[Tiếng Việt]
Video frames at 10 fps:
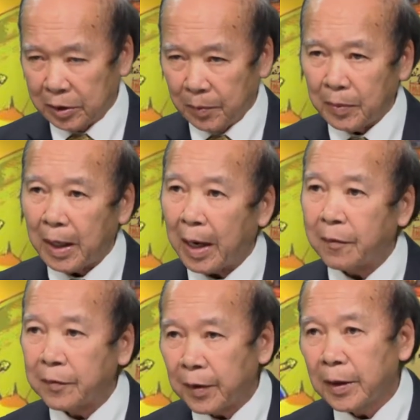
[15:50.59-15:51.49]
chiếm bắc hà
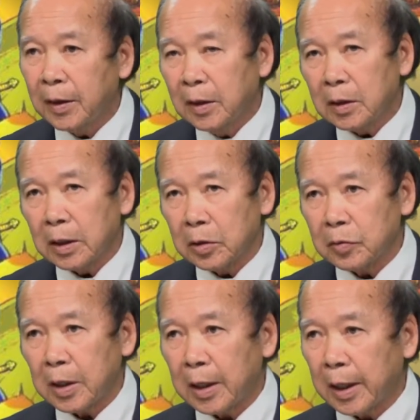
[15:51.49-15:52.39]
vân vân thì chúng
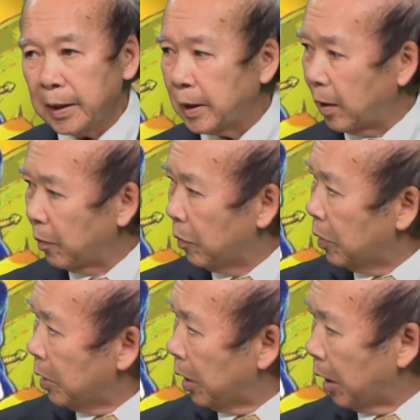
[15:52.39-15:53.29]
ta thấy rằng
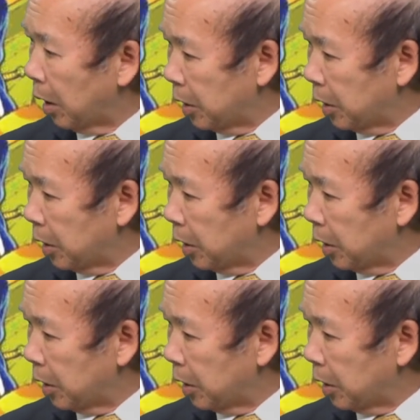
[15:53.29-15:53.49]
à,